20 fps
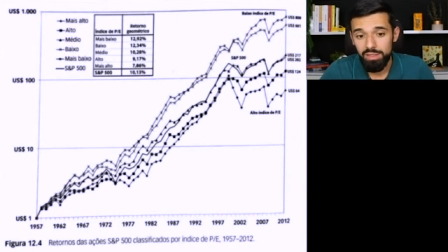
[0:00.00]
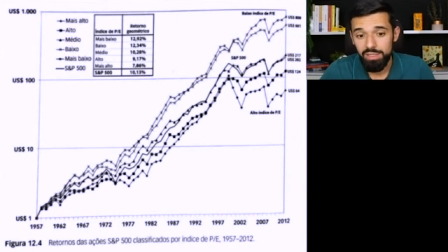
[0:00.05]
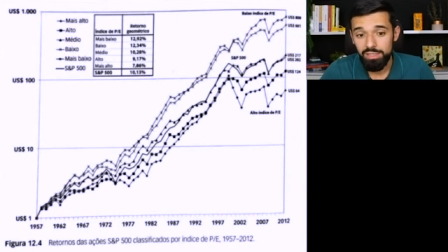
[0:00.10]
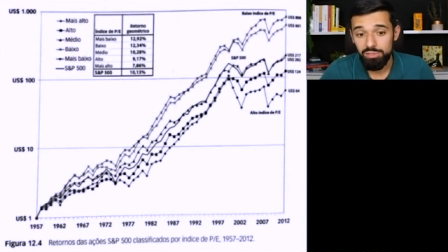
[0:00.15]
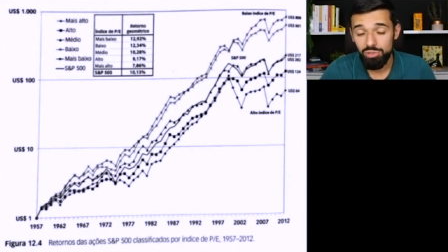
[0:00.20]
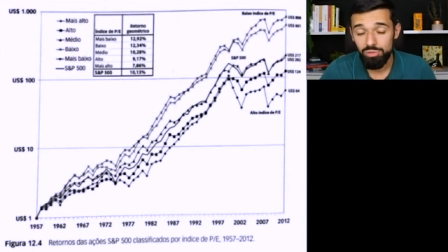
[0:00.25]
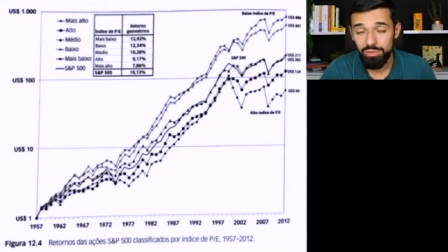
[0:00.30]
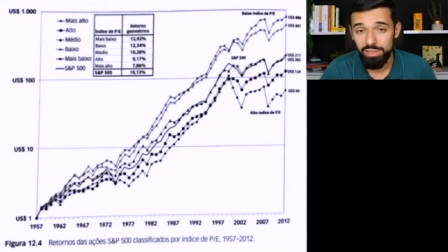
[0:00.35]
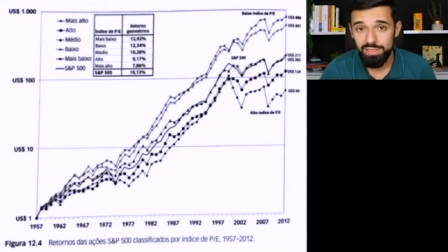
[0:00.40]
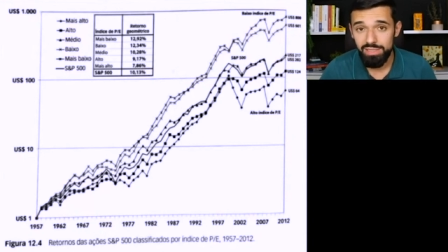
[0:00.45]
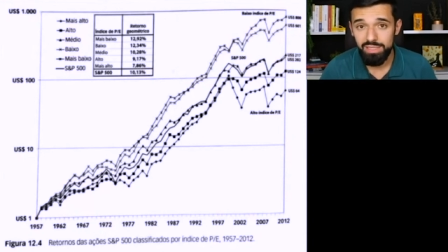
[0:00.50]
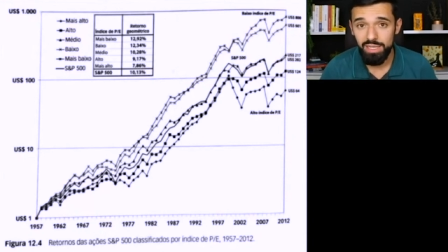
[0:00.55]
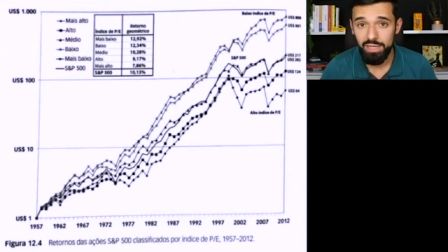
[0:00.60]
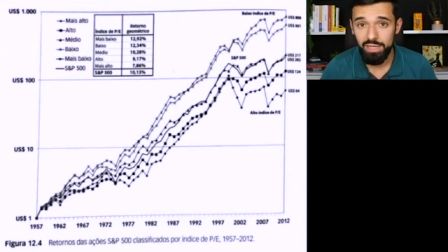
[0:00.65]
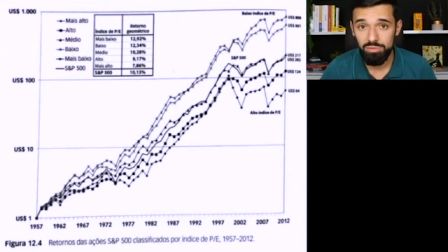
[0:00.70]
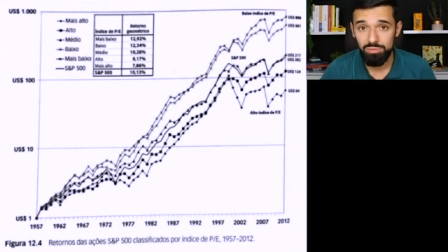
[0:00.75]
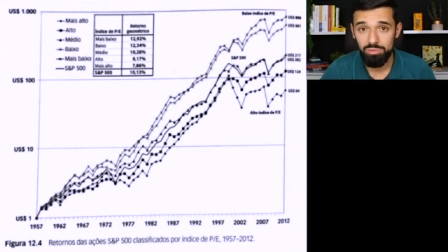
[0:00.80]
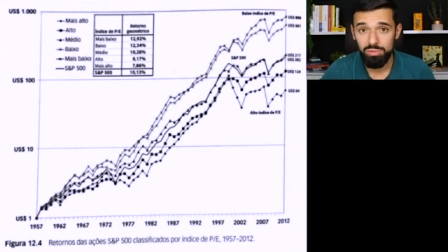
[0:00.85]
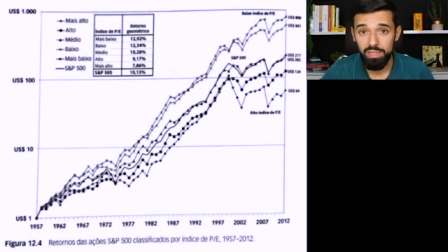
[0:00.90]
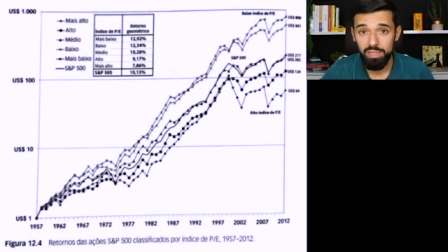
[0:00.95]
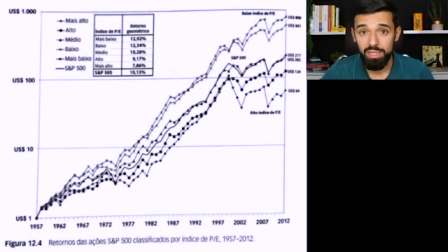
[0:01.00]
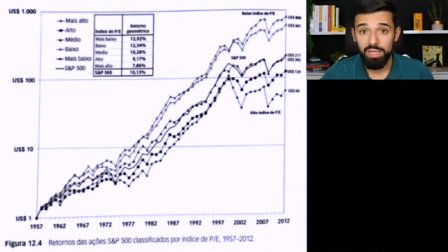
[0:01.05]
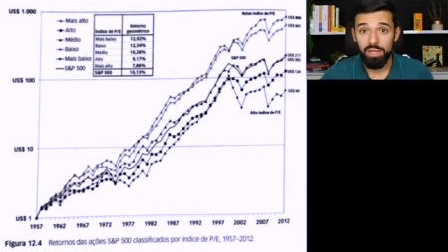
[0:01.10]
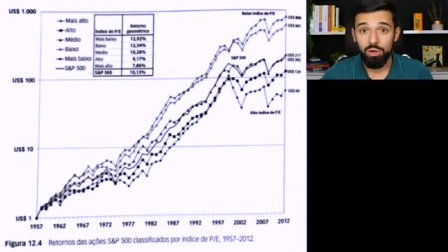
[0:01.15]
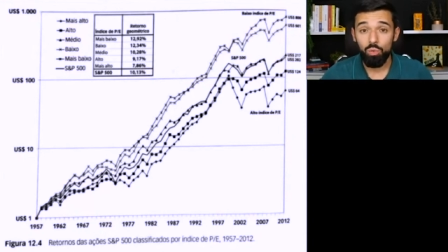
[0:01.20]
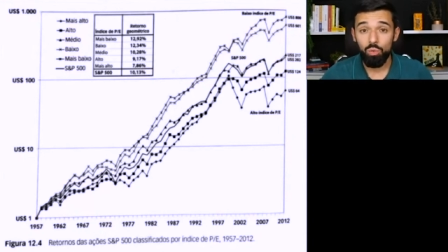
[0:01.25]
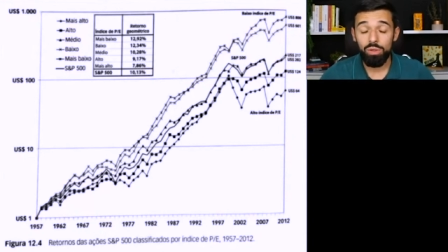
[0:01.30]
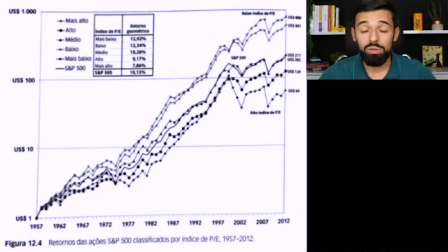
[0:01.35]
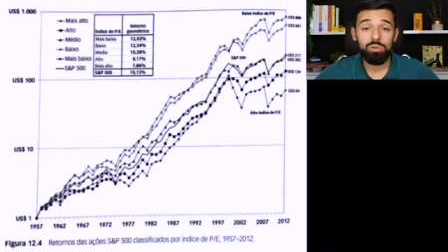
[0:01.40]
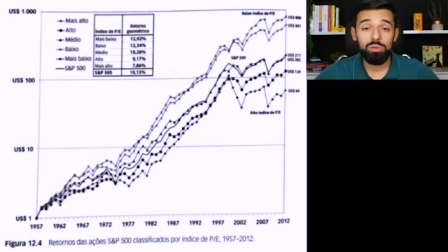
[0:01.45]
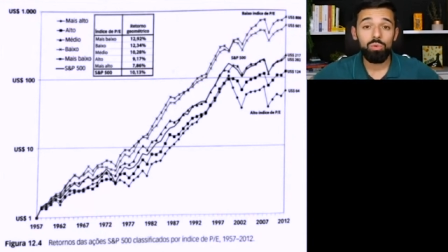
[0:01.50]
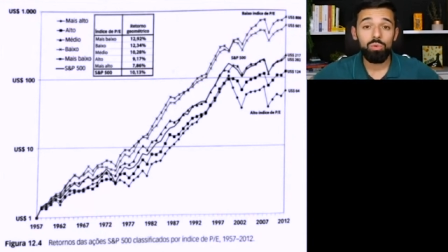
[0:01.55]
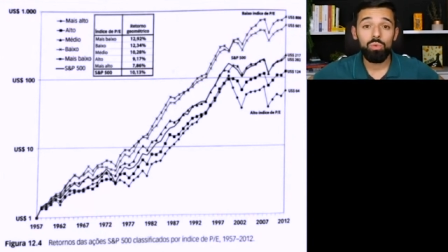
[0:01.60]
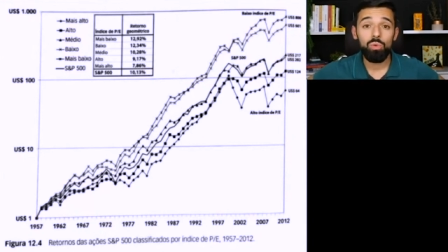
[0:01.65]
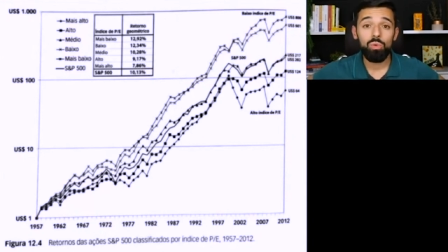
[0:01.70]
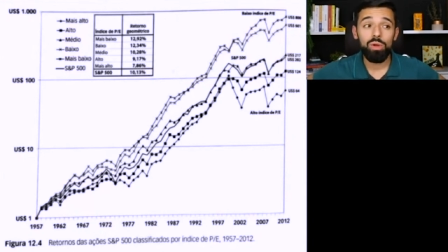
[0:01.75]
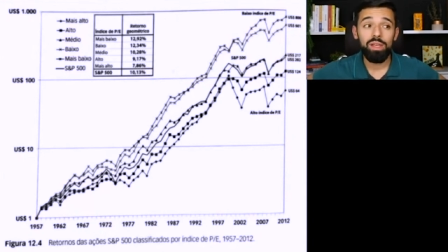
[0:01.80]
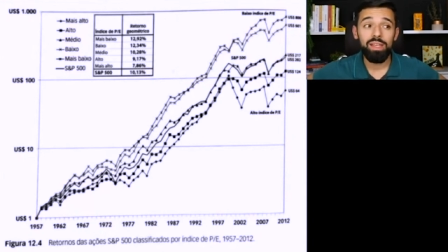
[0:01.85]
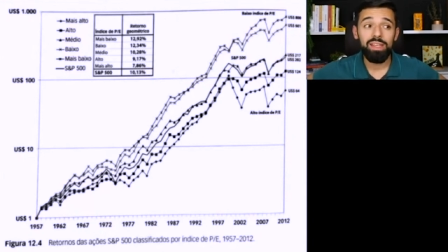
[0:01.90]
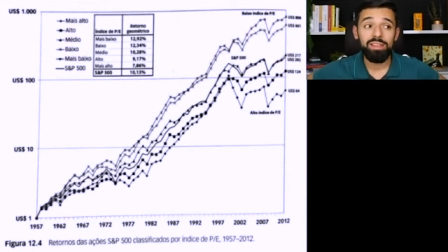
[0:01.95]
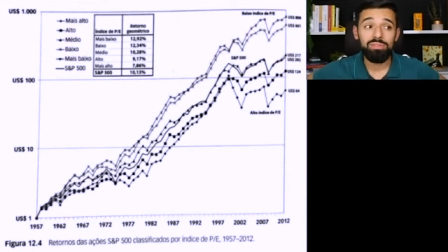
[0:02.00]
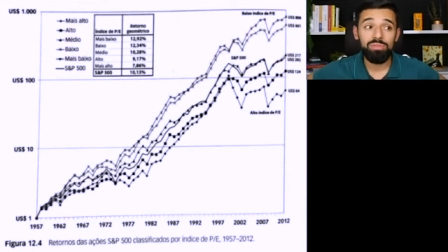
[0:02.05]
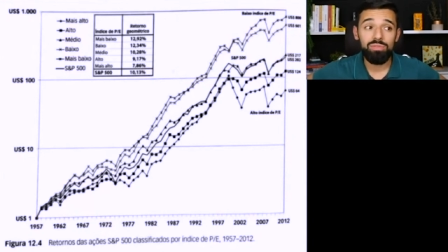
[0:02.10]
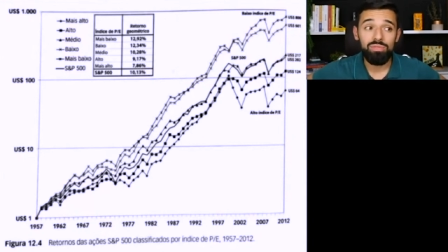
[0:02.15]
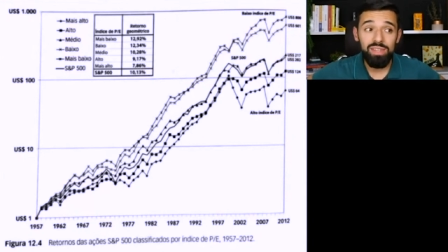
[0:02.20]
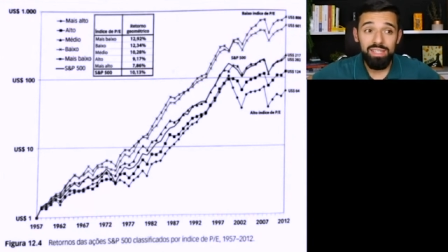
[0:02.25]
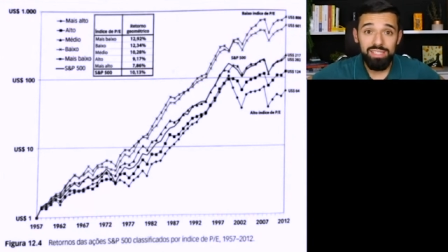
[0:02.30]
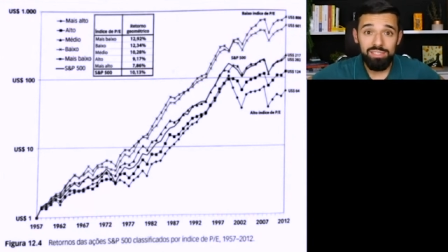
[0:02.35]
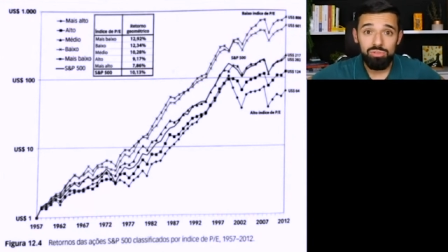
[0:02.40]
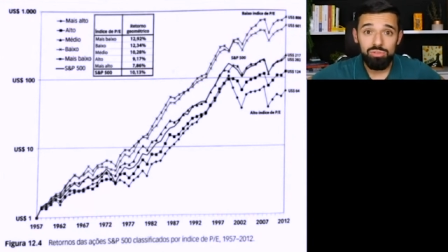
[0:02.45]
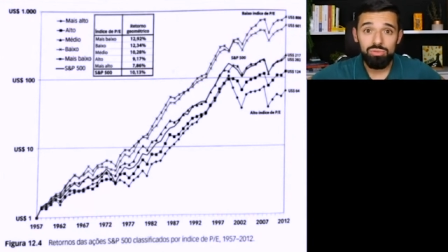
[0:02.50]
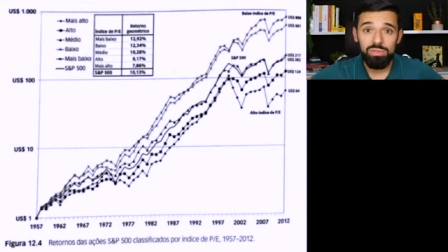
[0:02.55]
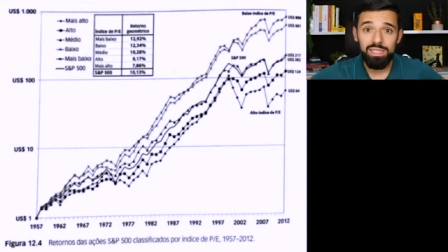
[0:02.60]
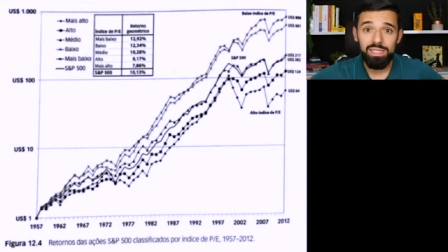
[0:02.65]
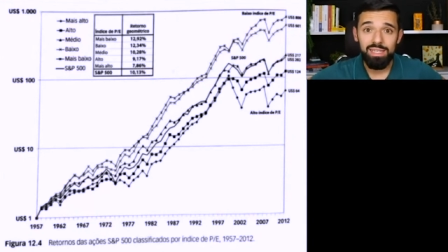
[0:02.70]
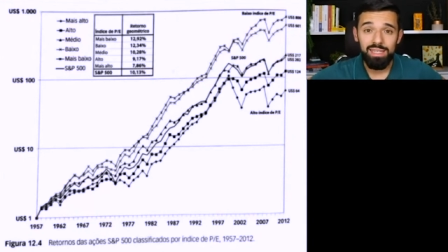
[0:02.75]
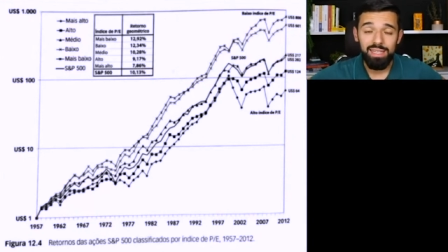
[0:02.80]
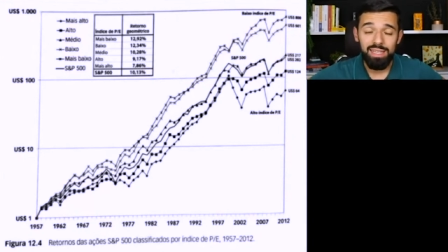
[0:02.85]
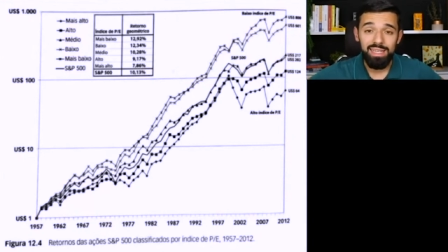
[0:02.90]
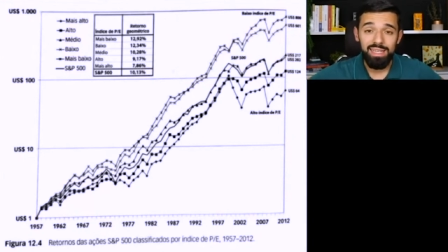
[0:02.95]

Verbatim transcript: Isso não é certo. Quando eu invisto em,